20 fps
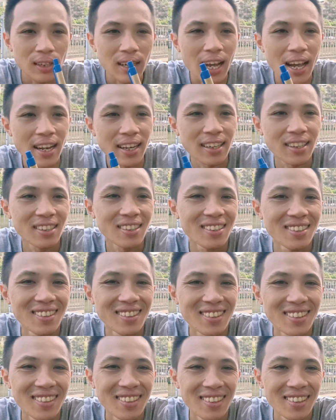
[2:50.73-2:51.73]
kệ đi
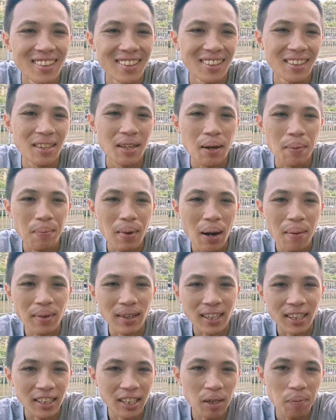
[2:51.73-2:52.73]
mai
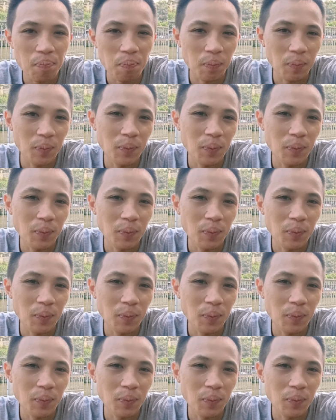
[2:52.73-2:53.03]
mình kể tiếp